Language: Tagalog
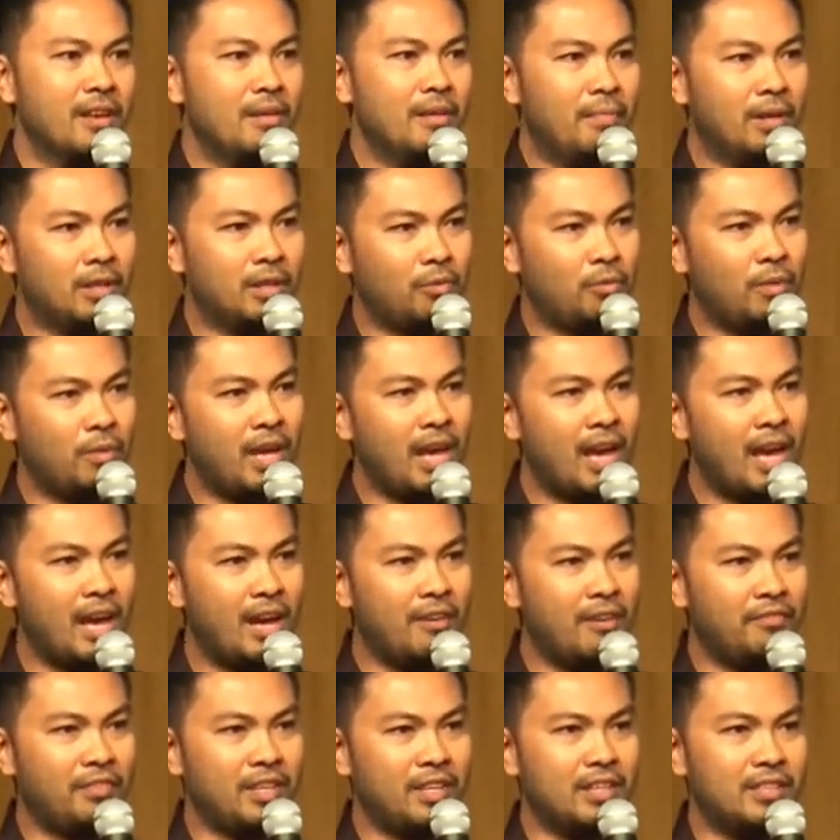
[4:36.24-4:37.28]
But we
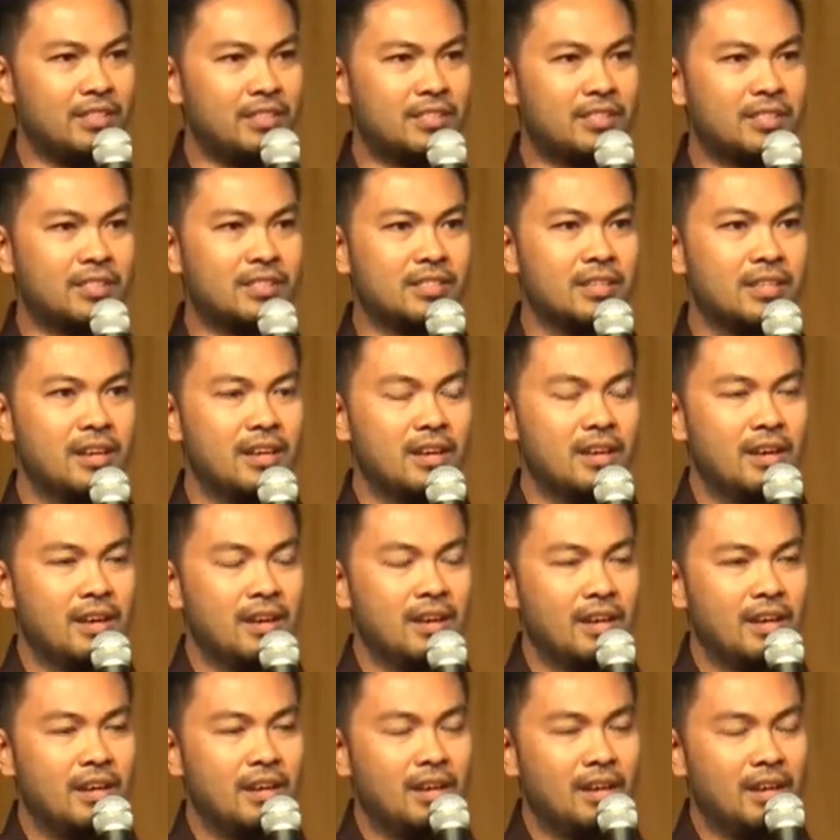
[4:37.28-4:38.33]
have this
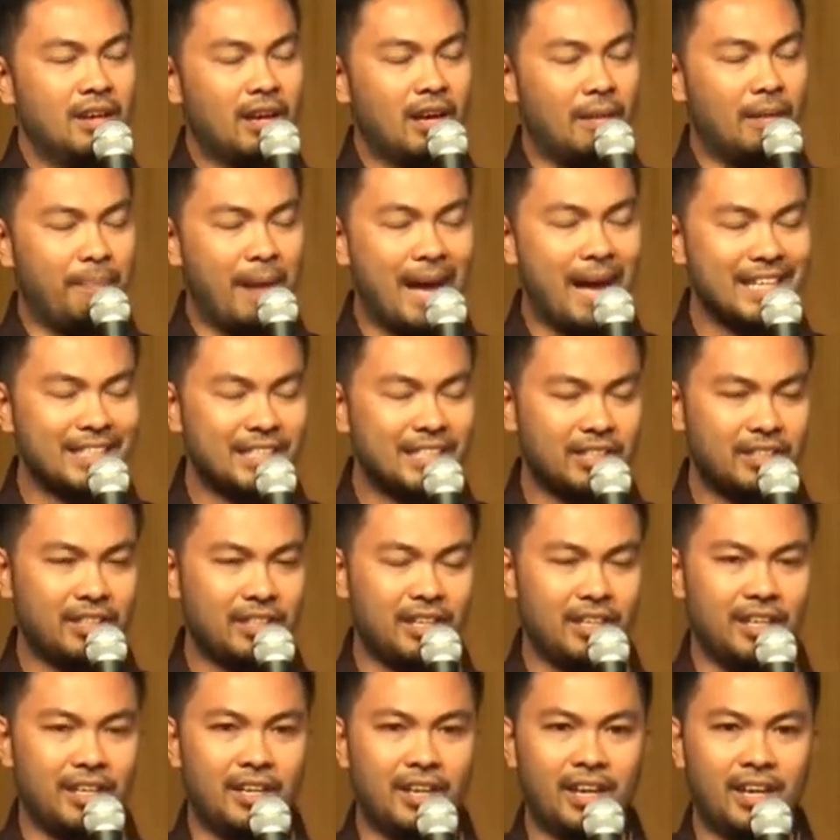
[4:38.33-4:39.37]

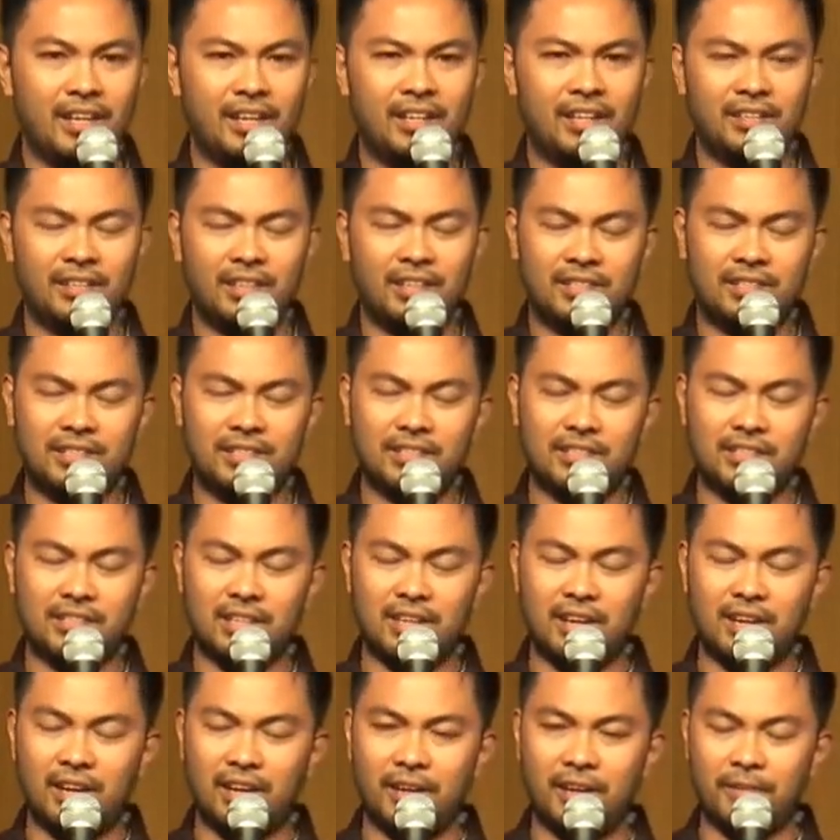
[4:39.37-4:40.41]
capacity, and this is a,
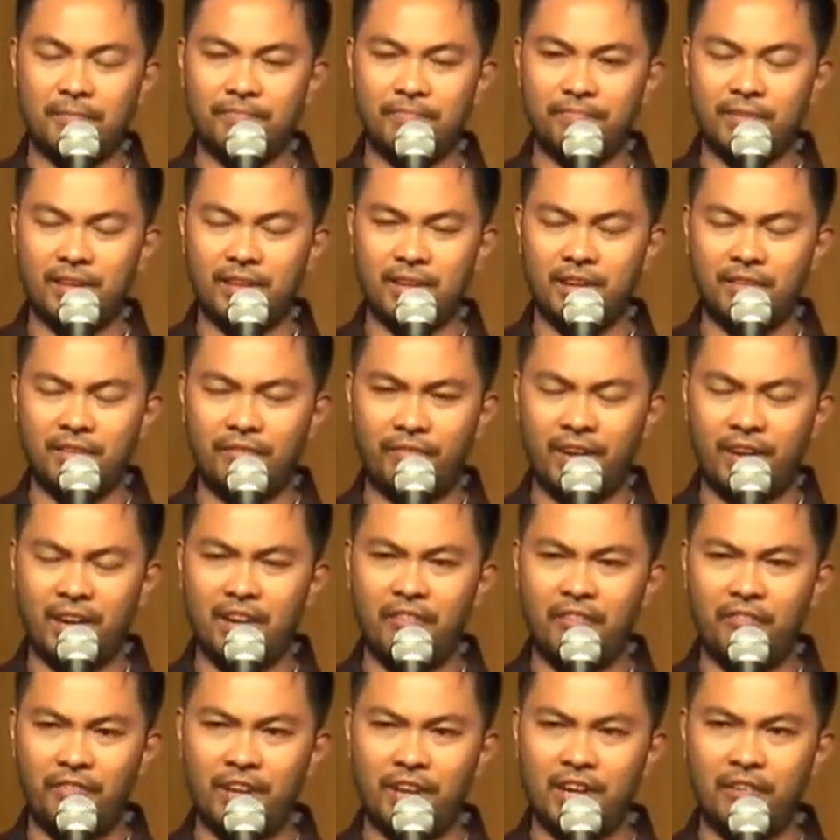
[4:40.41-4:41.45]
uh, a
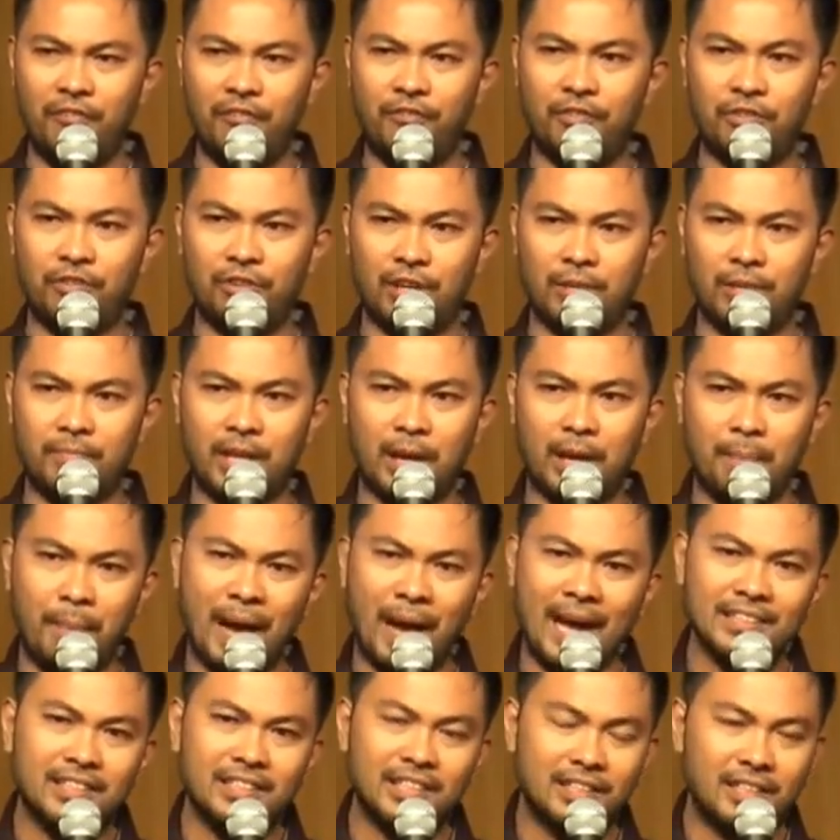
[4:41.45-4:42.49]
very fearful
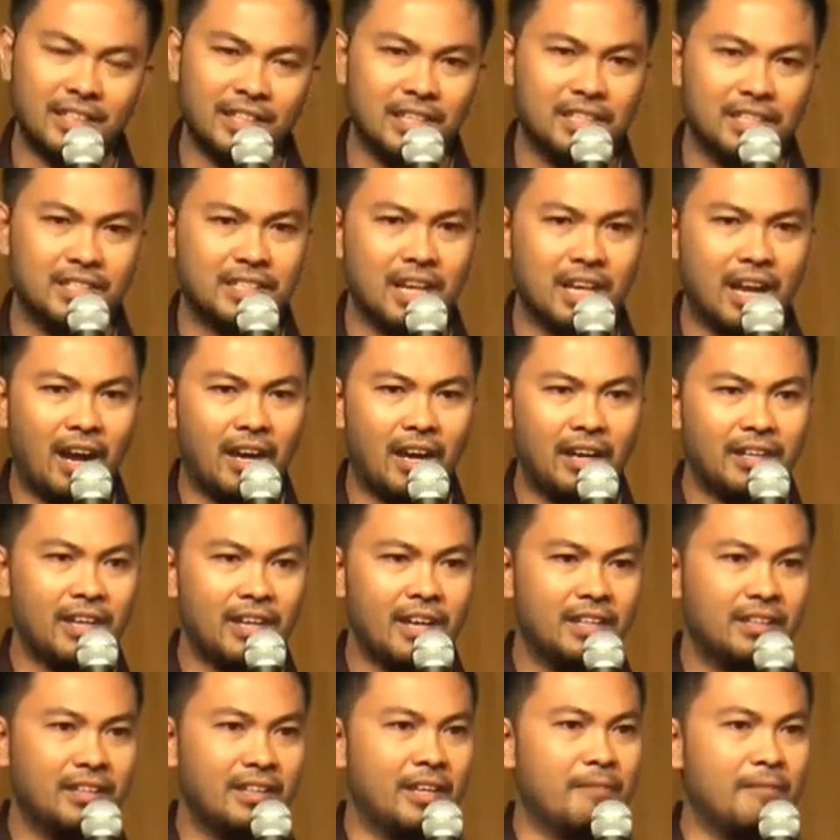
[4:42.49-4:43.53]
capacity sa heart
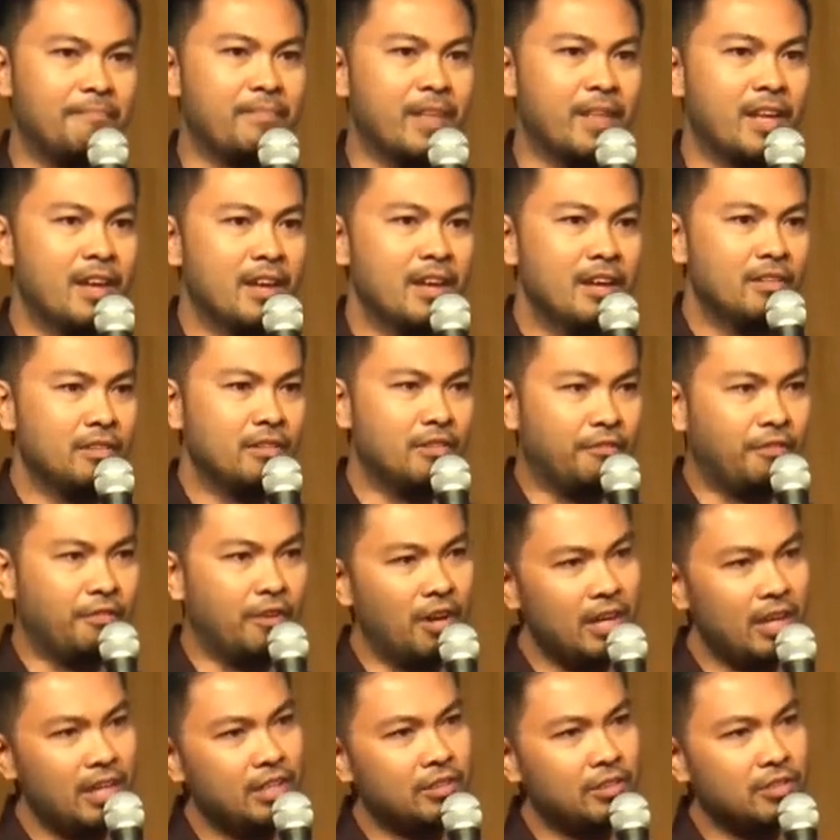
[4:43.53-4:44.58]
natin to
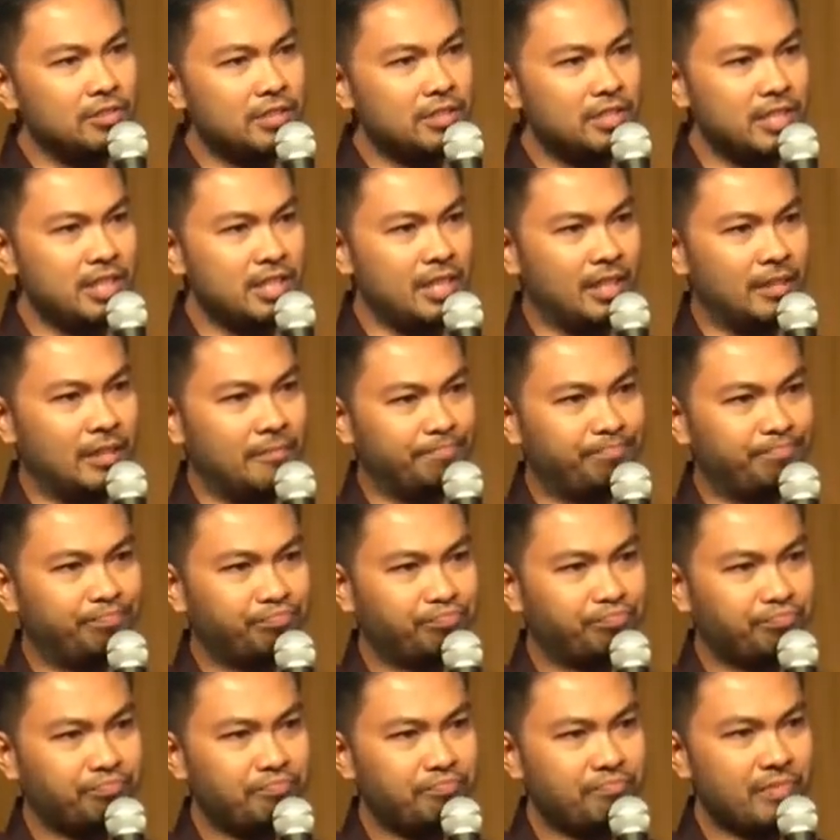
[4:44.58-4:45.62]
fall into sin
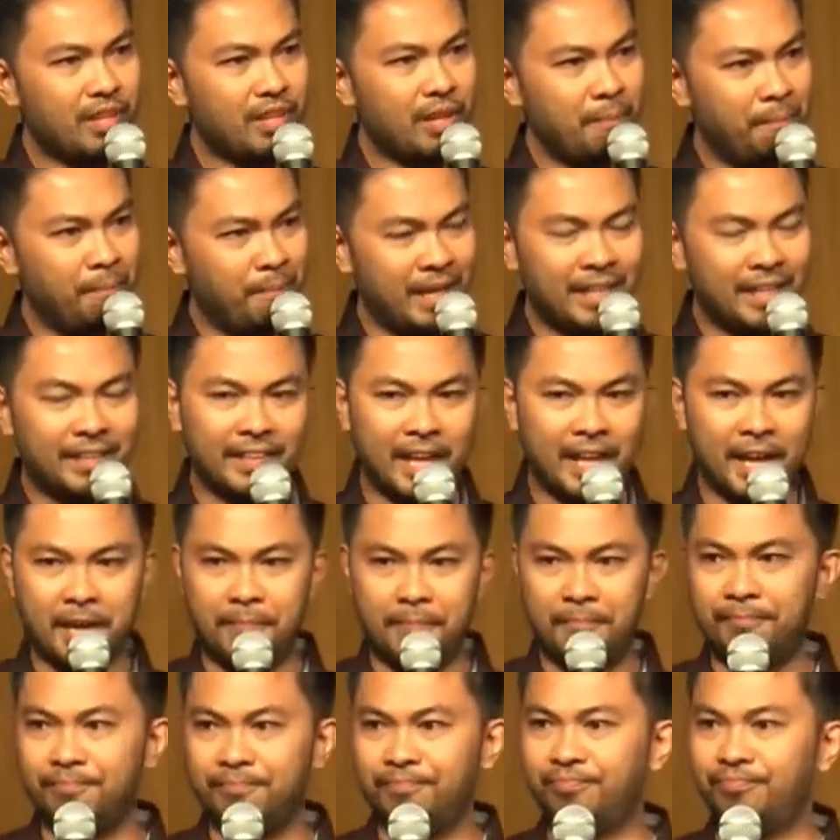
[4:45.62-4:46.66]
big time.